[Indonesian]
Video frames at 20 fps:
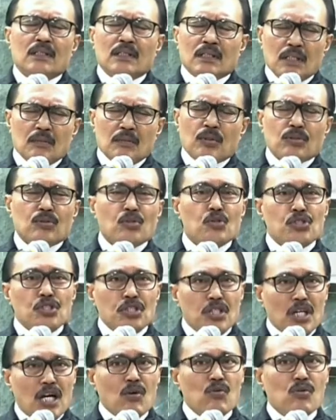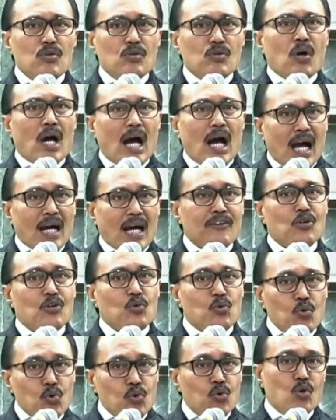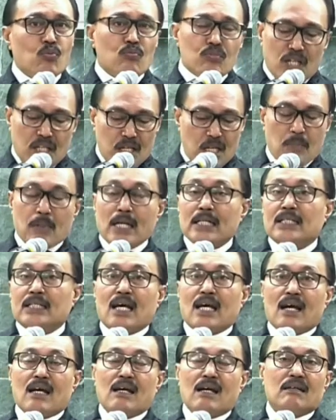ibu to sidau doa hado uhum ni debata